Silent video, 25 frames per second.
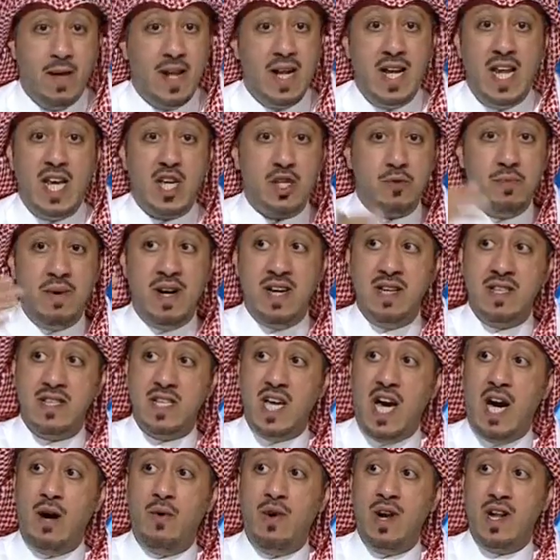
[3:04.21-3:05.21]
ليش ما انت
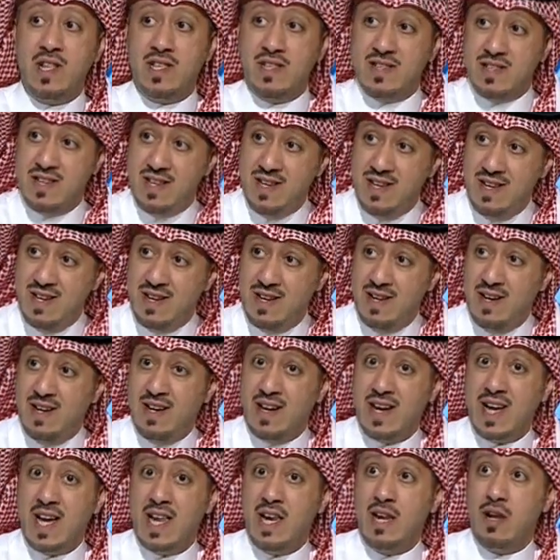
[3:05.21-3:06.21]
حاولت
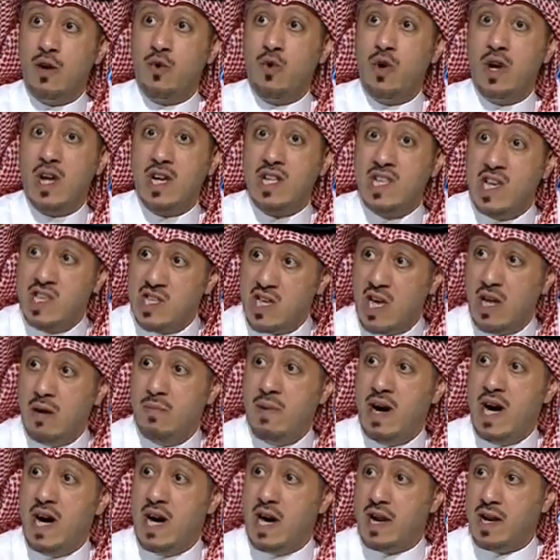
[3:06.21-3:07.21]
آه، خليني اقول لك تسقل
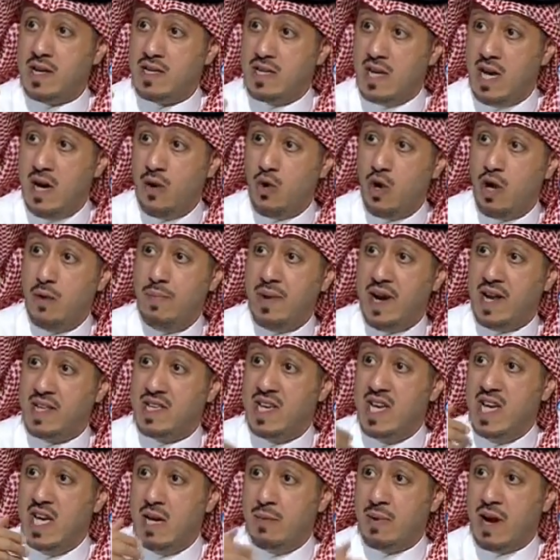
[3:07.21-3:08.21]
مهاره او خبره
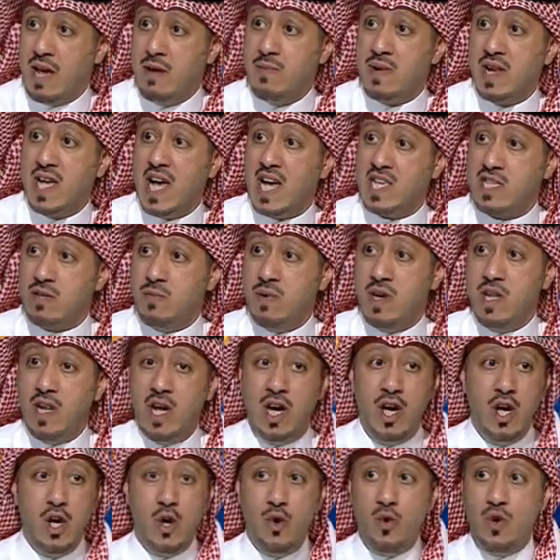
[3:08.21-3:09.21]
ابراهيم القاسم
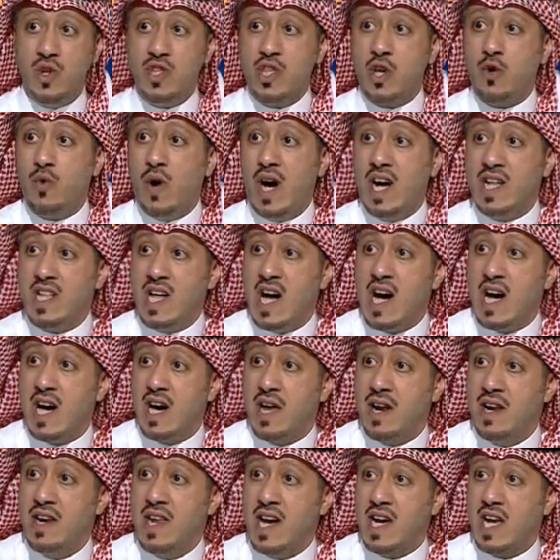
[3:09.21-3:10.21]
هنا وعندك واحد اخر
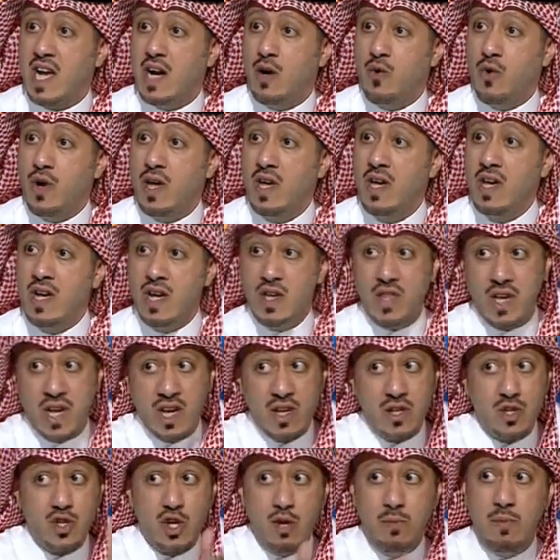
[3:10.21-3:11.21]
هناك قوي اذا
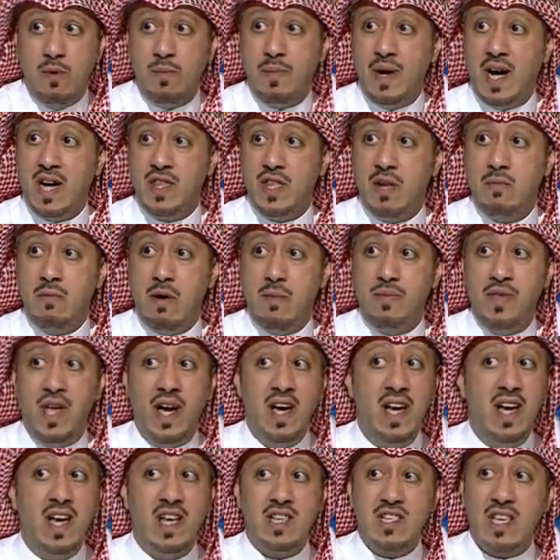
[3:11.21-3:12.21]
كنت تؤمن بهذا المبدا
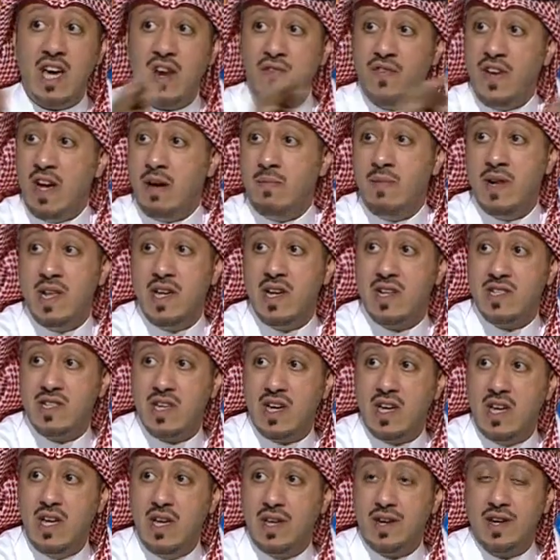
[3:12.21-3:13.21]
صار في عمليه
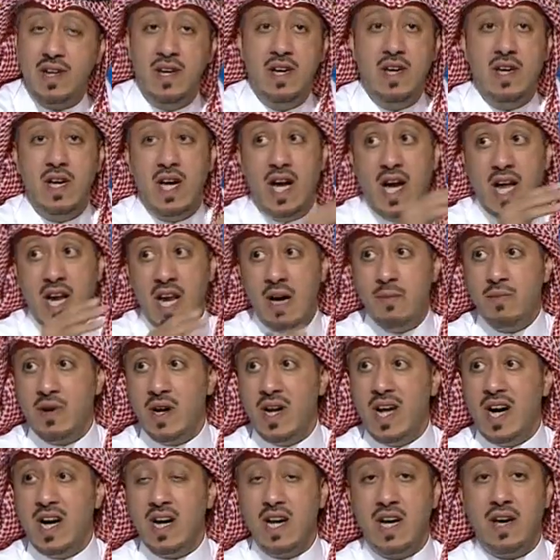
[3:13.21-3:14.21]
تغيير الامر
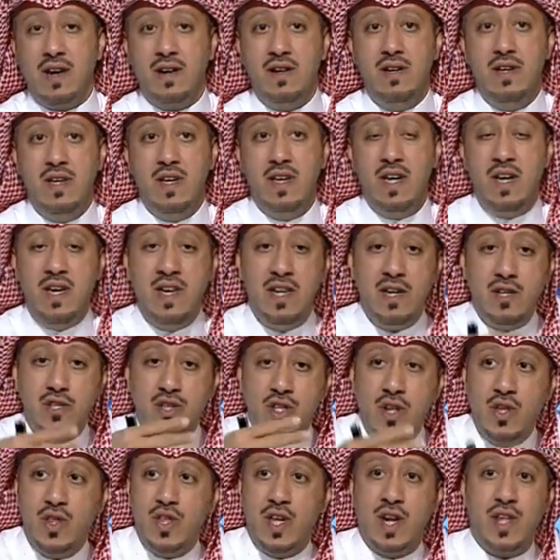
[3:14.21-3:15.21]
الاخر احنا
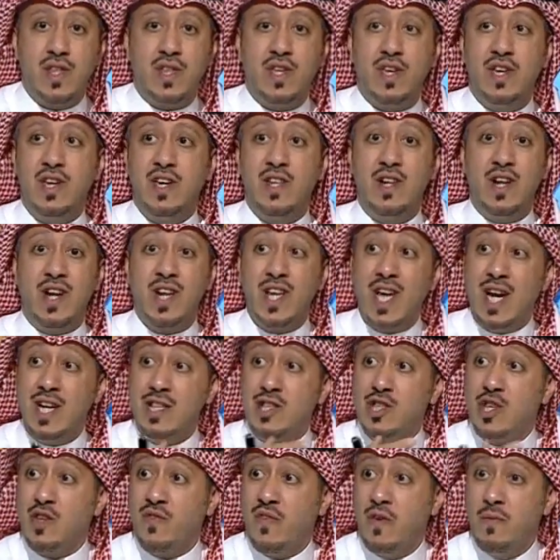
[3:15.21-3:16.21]
20 30 اللي قاعد
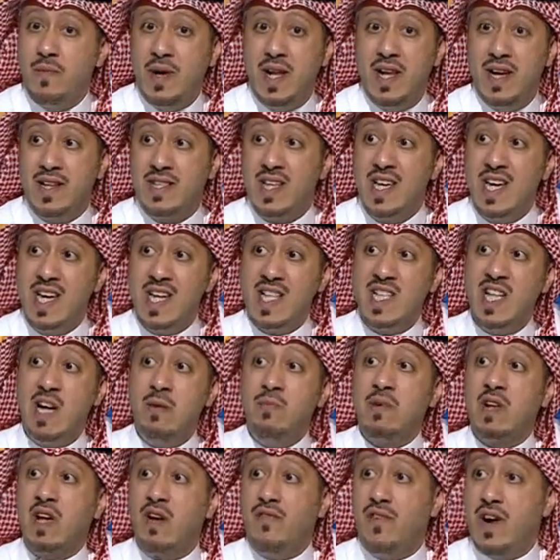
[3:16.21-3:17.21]
يصير في البلد
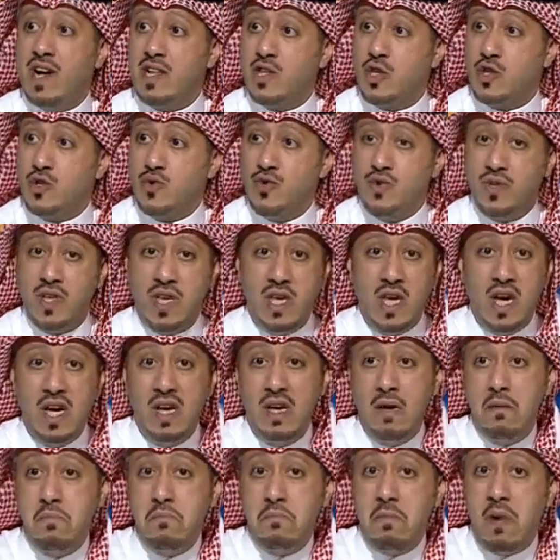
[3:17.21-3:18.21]
دعم الكفاءات السعوديه
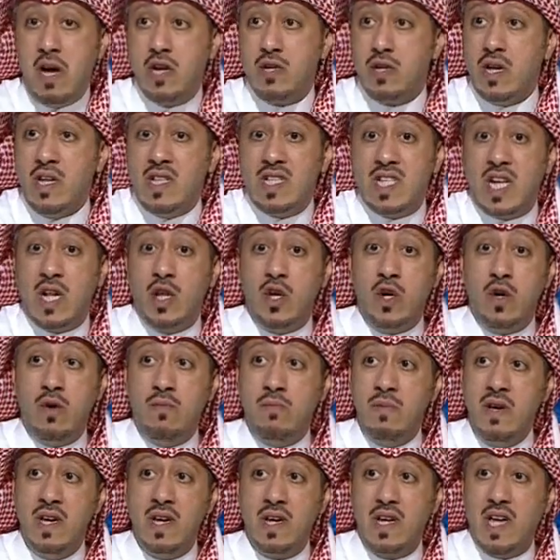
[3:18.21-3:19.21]
ماشي انت
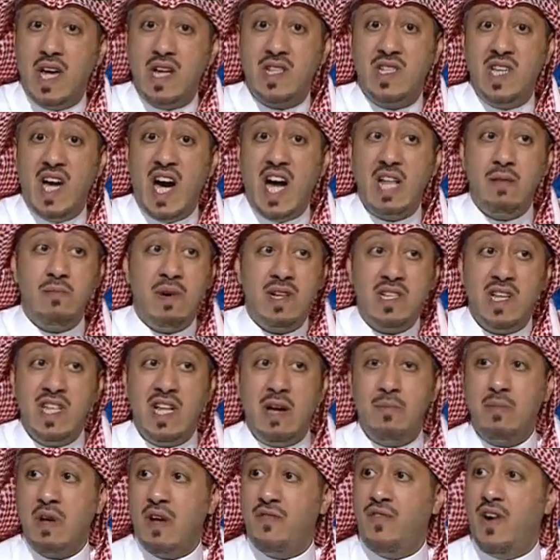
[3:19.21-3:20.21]
اليوم كاتحاد ما
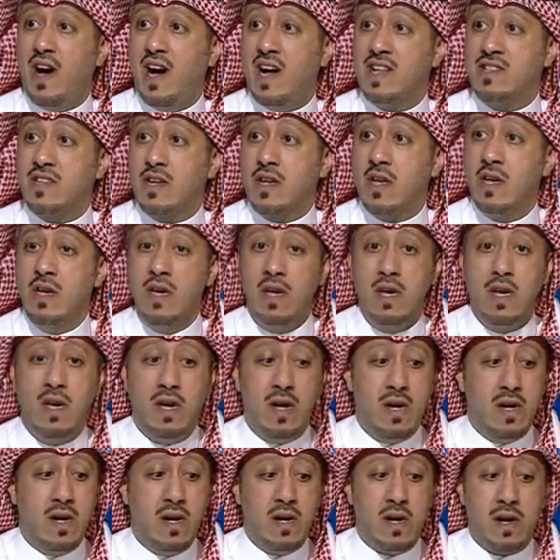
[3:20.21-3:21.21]
تدعم كفاءاتك
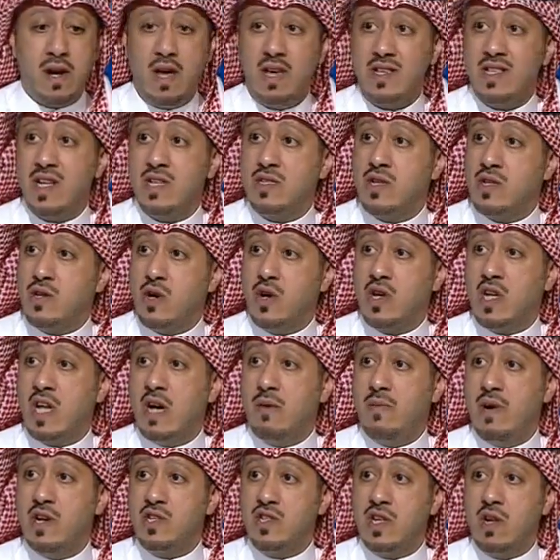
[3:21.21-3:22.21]
آه رئيس لجنه
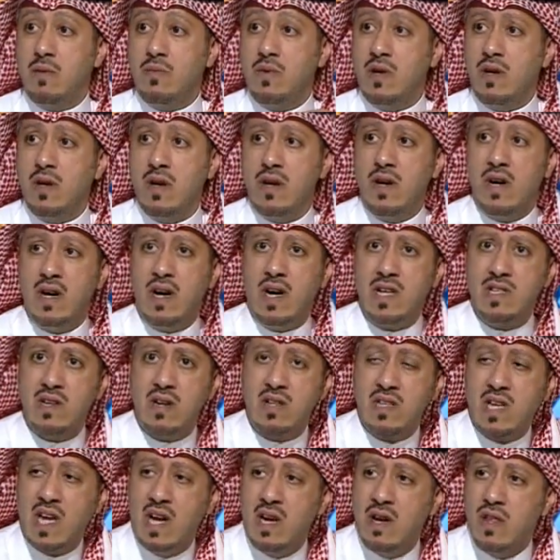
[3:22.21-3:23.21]
حكام اجنبي آه
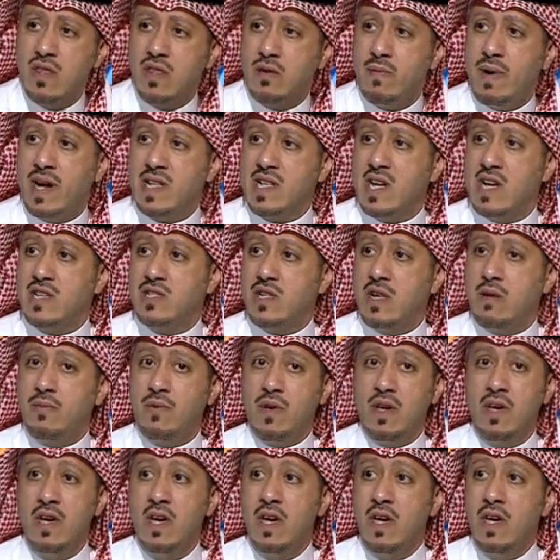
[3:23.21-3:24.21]
اعتقد كان الانضباط
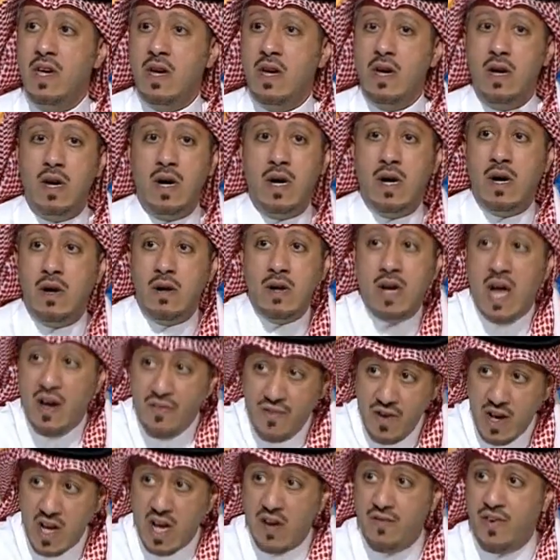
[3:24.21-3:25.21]
اجنبي آه لا
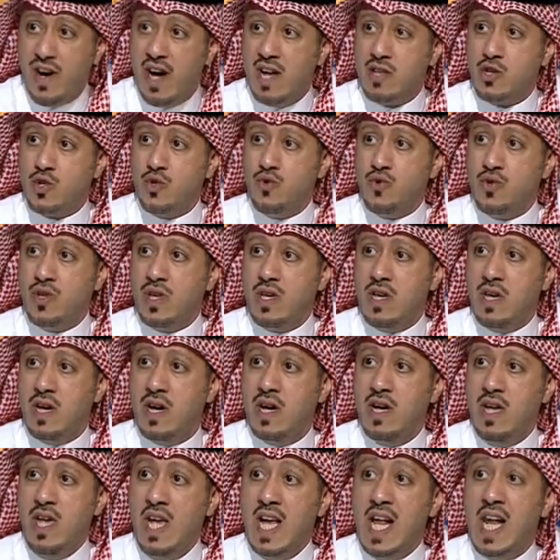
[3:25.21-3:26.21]
في كفاءات
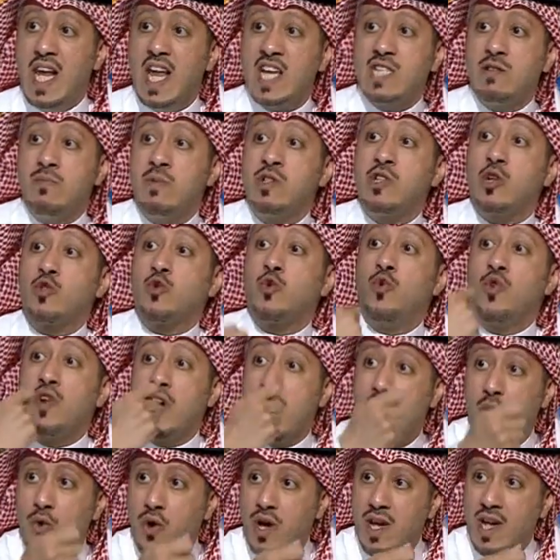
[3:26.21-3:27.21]
سعوديه لازم انت تكون
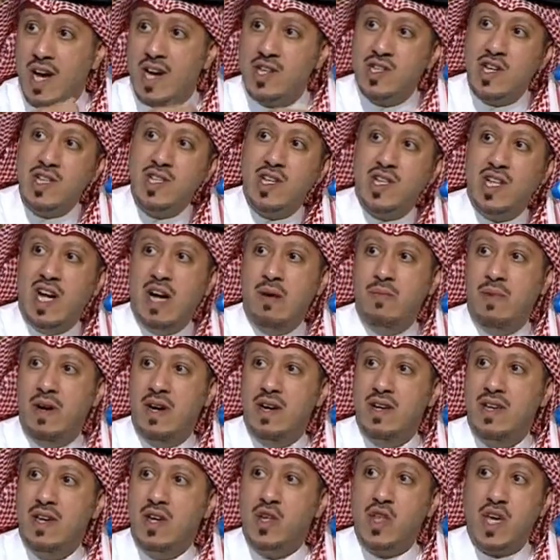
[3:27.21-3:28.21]
قوي عشان
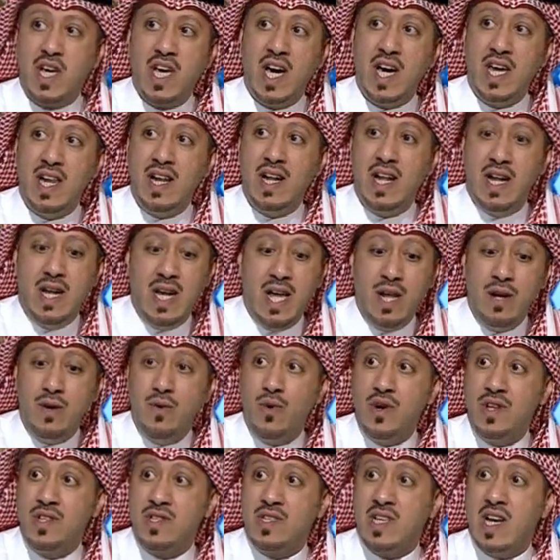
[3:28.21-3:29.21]
تدعمها اذا كان
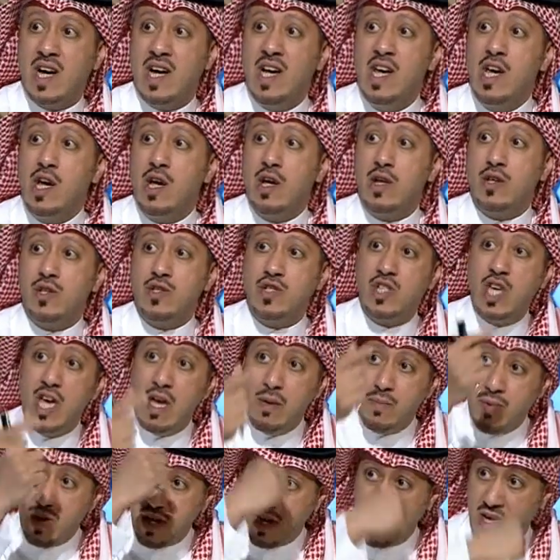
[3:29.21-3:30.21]
لانه انت
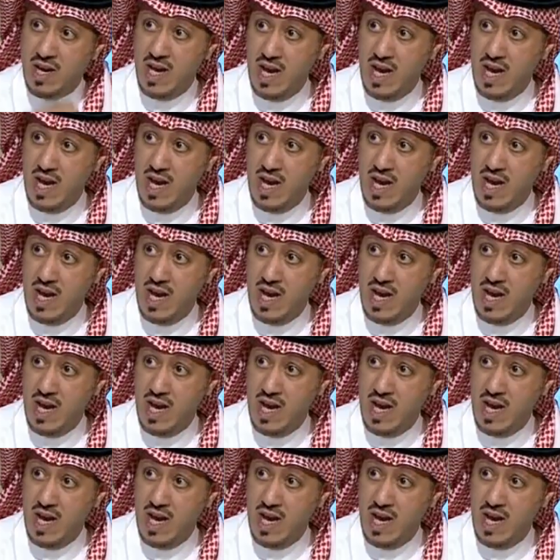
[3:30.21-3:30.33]
جيبك